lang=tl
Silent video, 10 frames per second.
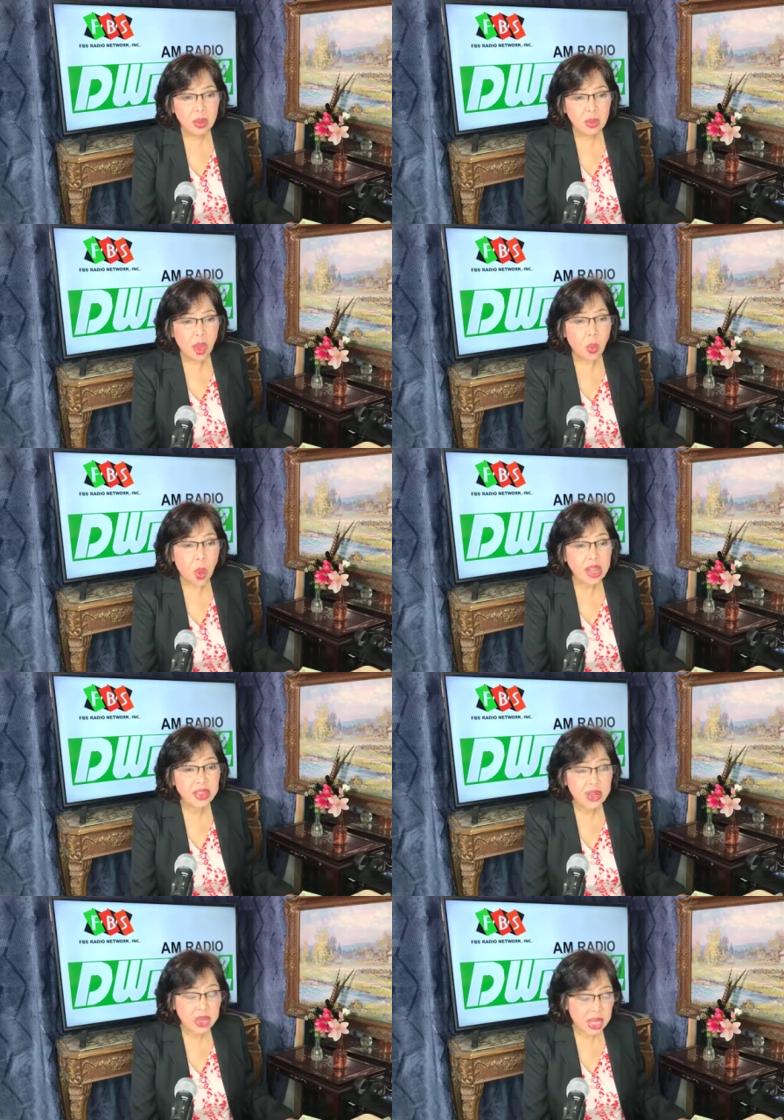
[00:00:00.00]
ng
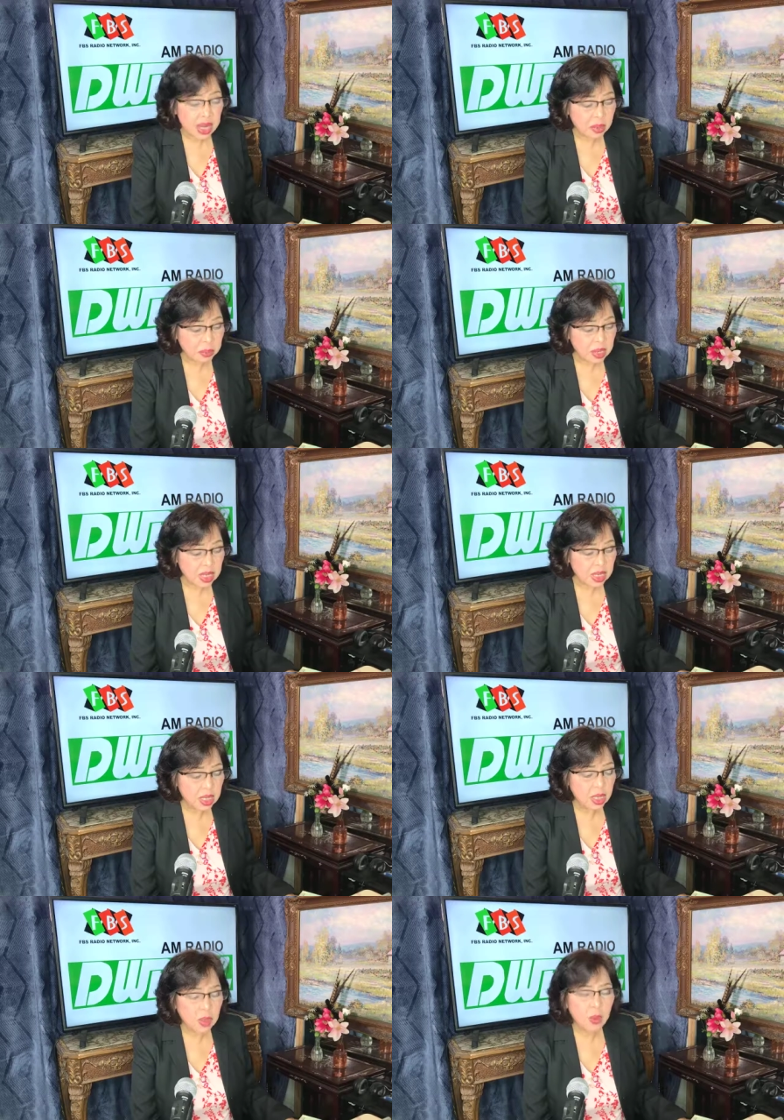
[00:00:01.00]
water therapy
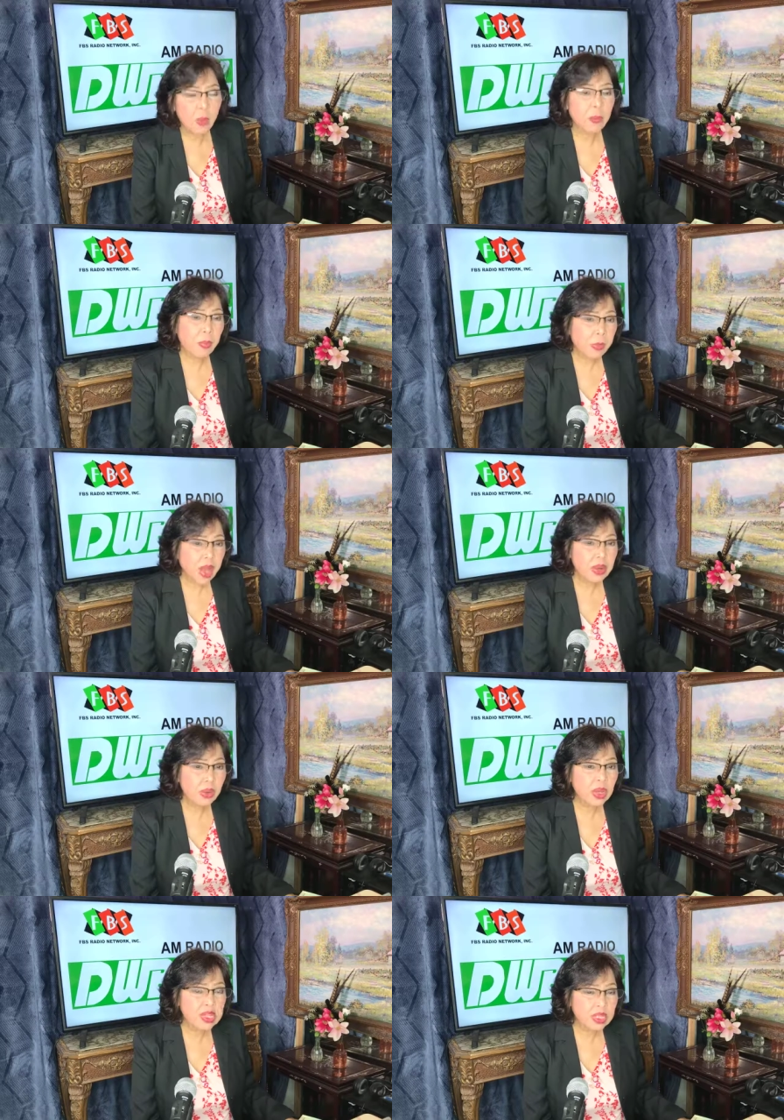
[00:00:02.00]
kung
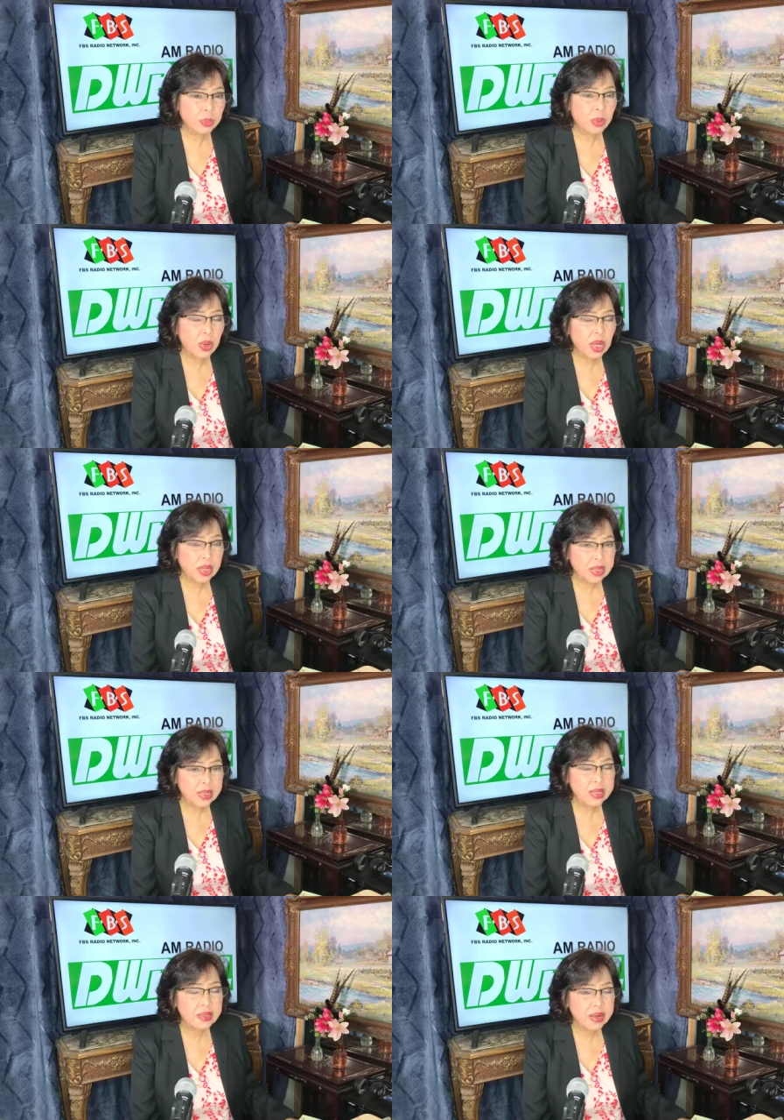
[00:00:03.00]
paano ang sipon lang
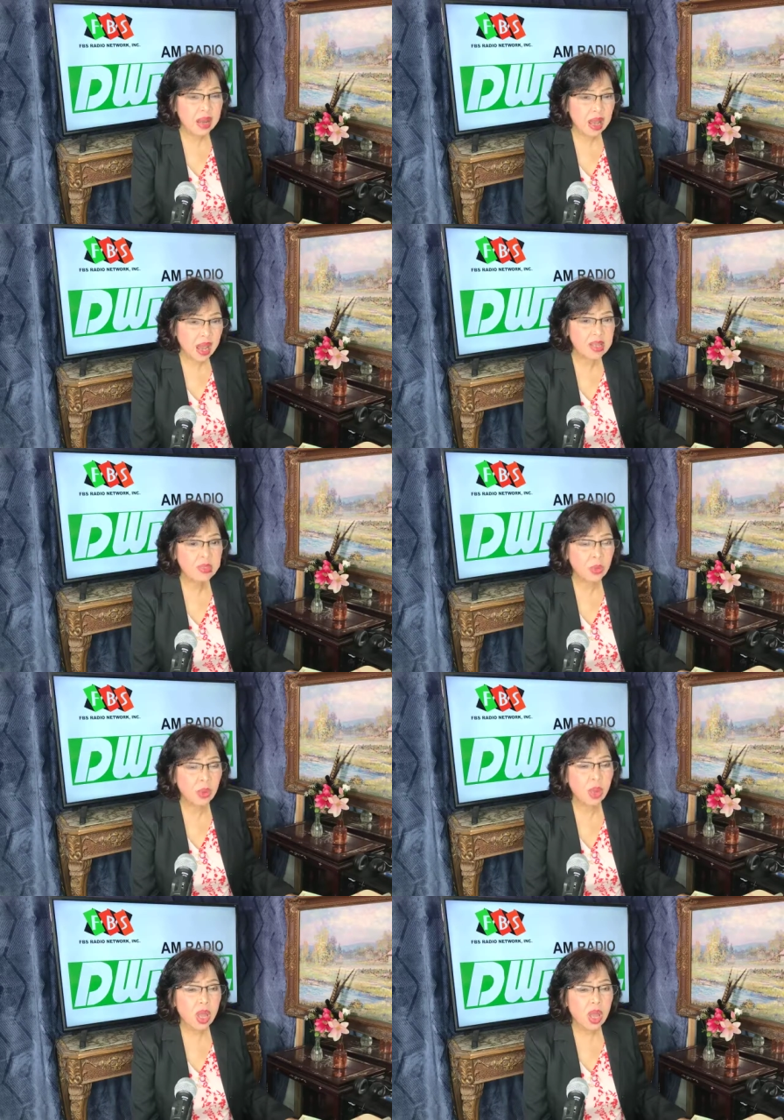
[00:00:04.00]

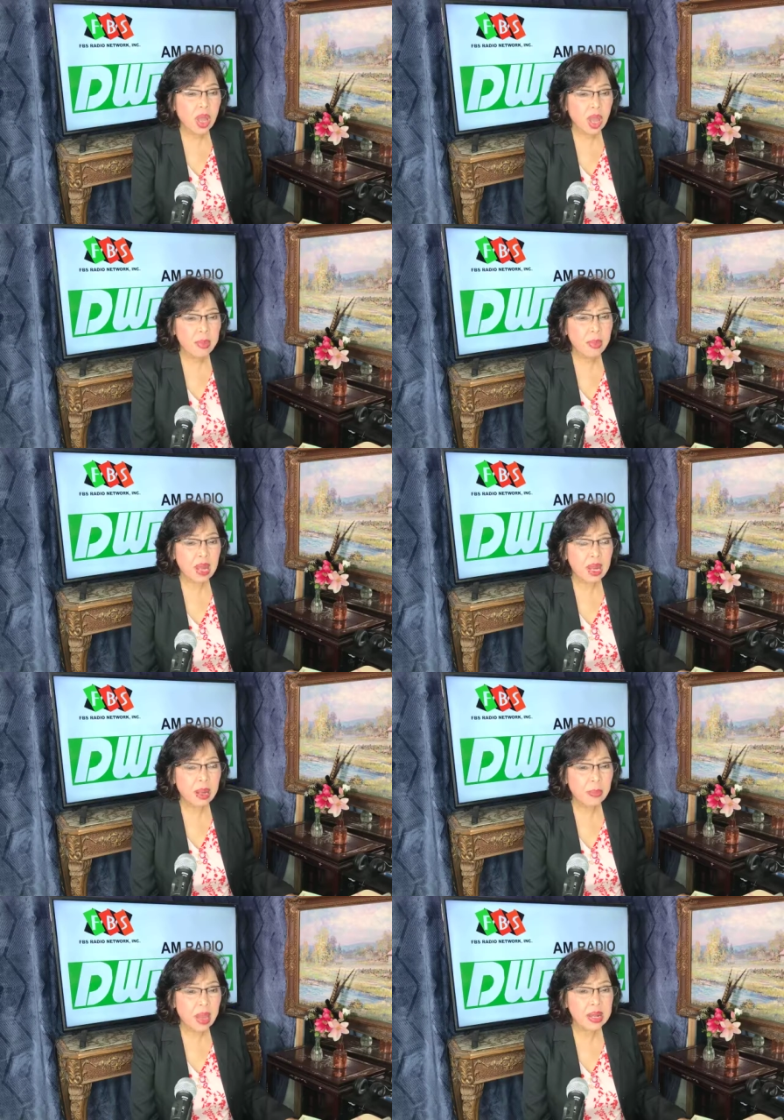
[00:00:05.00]
natatrangkaso ay
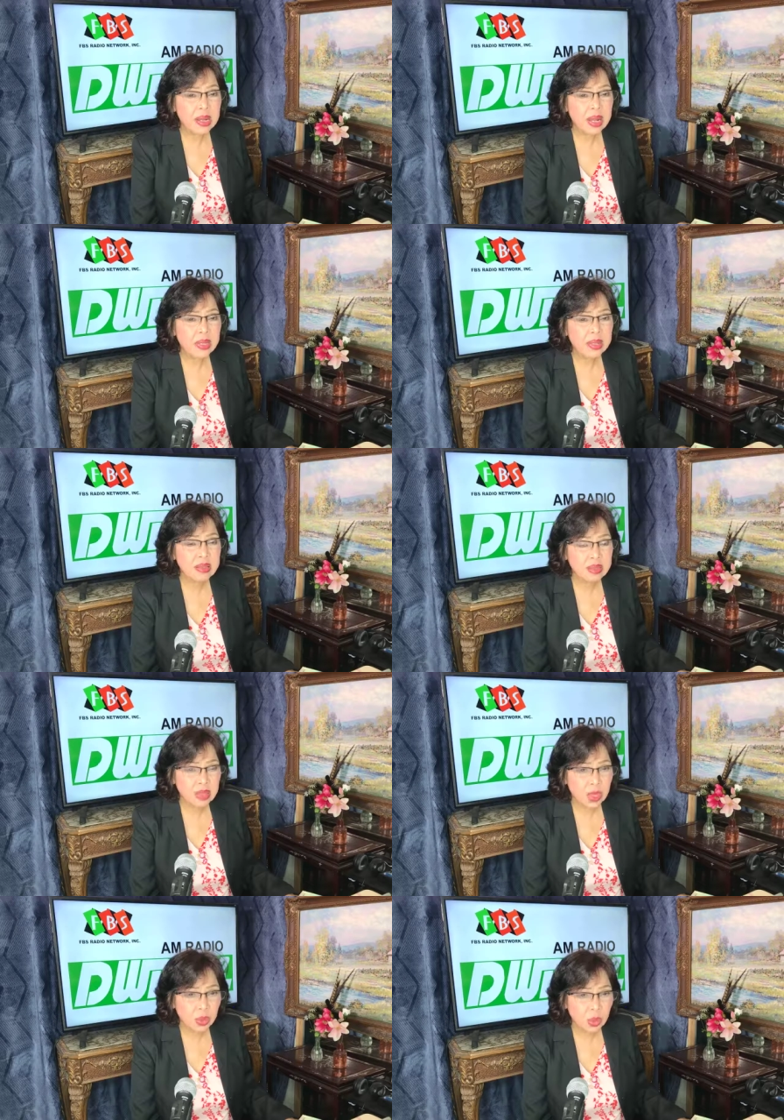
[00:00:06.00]
malalabanan natin sa
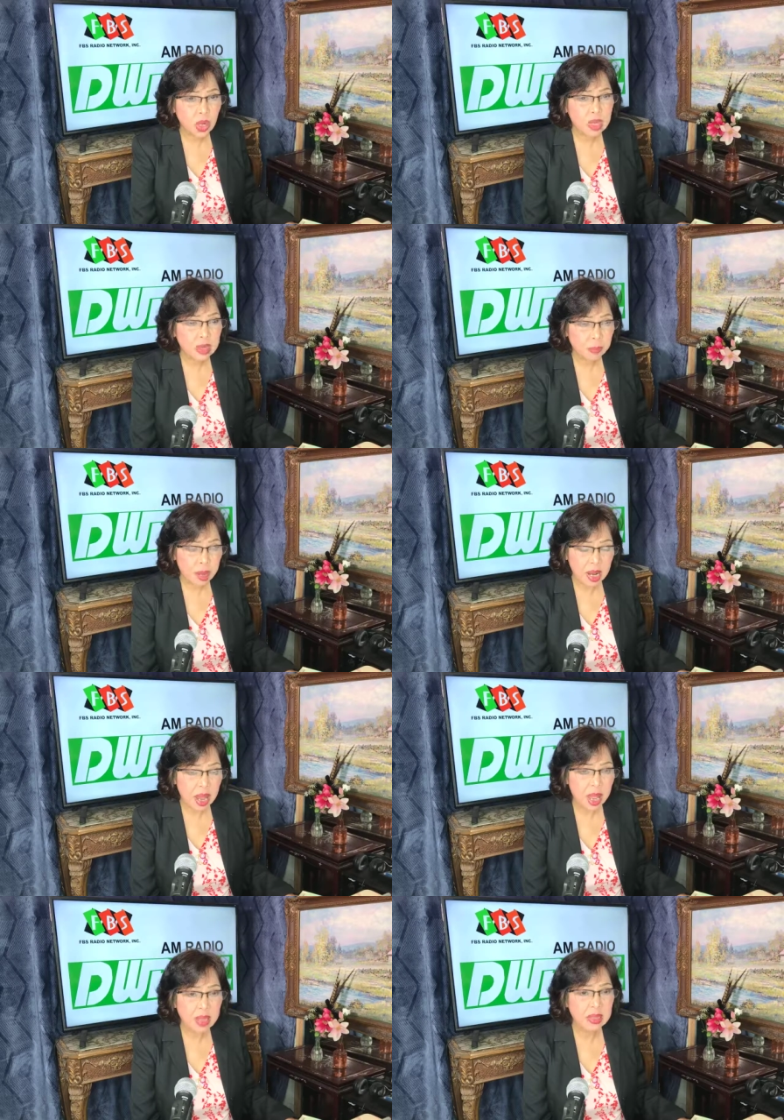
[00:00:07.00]
natural na
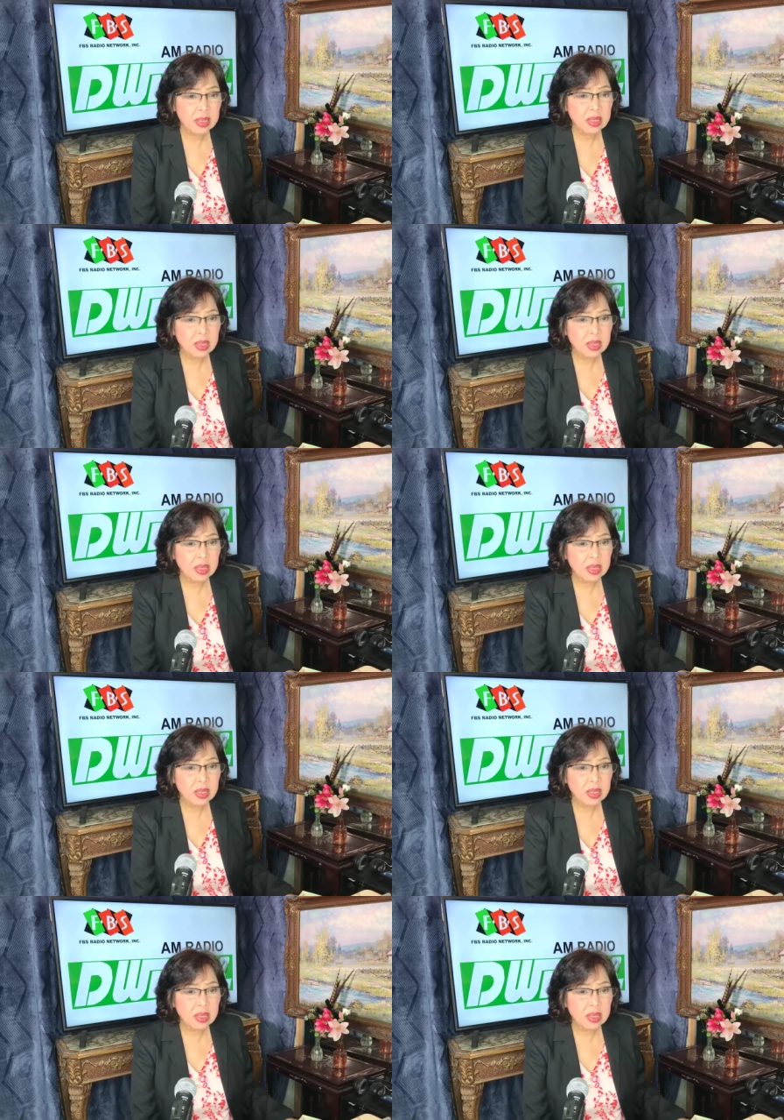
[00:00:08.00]
paraan.